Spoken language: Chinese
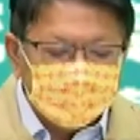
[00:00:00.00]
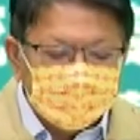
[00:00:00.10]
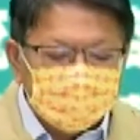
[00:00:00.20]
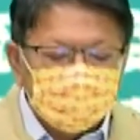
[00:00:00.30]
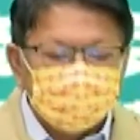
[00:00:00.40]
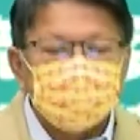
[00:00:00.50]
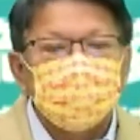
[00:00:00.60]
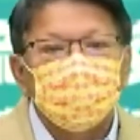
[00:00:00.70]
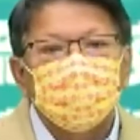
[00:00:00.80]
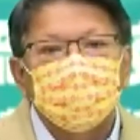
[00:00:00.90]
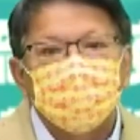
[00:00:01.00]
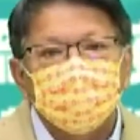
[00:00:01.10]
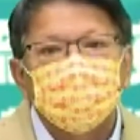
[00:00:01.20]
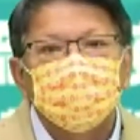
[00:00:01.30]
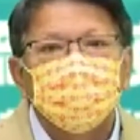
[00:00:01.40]
那其中呢本
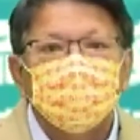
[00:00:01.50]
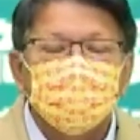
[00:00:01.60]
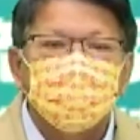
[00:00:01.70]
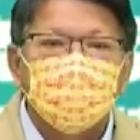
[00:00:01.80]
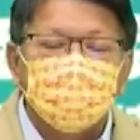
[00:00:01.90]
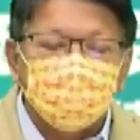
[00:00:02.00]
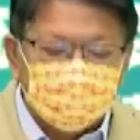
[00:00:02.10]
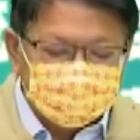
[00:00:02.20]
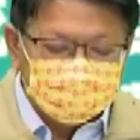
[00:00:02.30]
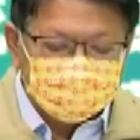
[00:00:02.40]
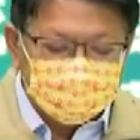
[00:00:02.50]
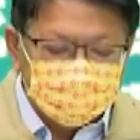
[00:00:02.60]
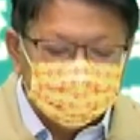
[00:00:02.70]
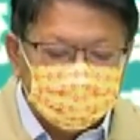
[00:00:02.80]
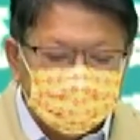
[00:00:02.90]
土有一百八十三个
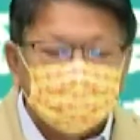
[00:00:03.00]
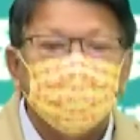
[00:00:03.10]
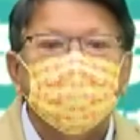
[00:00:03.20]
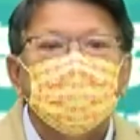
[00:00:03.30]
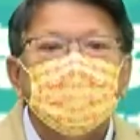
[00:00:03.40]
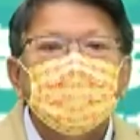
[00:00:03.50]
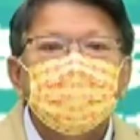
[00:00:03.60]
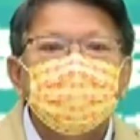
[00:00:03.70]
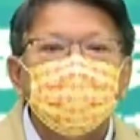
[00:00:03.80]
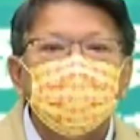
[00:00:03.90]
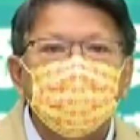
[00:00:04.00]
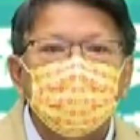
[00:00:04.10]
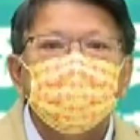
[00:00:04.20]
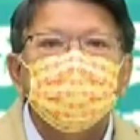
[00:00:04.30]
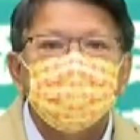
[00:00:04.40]
案例。境外
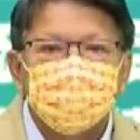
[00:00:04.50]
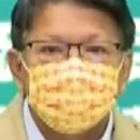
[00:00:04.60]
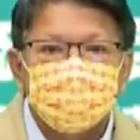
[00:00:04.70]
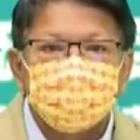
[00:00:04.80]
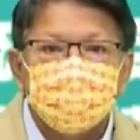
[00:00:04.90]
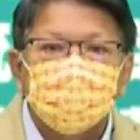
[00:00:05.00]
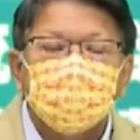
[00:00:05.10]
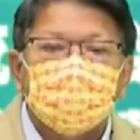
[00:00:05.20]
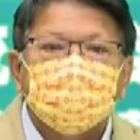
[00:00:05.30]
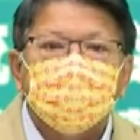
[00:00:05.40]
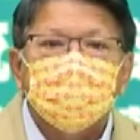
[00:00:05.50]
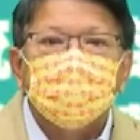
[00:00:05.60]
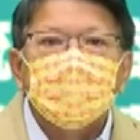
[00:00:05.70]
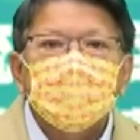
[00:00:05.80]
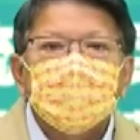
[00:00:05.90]
有九十七个案例，
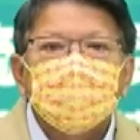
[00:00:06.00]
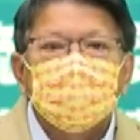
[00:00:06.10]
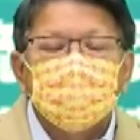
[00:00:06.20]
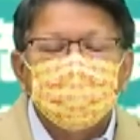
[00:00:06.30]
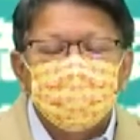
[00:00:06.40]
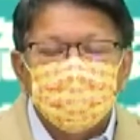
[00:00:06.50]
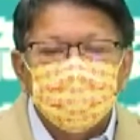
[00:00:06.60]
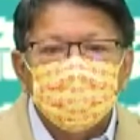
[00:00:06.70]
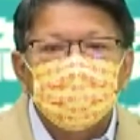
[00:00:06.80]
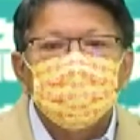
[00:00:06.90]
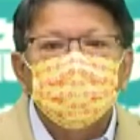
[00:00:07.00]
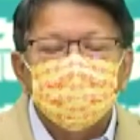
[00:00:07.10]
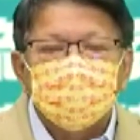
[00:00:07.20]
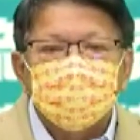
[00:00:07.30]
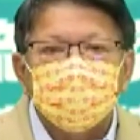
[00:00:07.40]
那屏东本
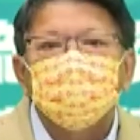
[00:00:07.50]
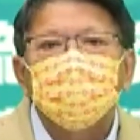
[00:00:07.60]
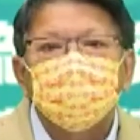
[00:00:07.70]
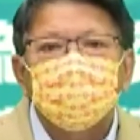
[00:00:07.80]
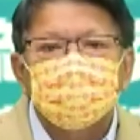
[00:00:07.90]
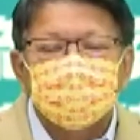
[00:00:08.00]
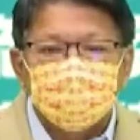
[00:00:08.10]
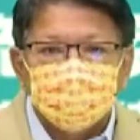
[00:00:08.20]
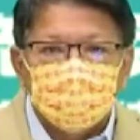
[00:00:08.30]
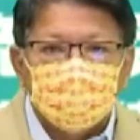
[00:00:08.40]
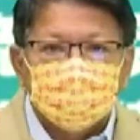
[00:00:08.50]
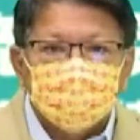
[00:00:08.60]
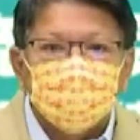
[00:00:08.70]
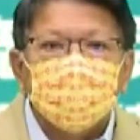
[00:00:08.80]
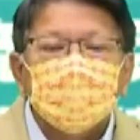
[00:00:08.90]
县呢有三个案例，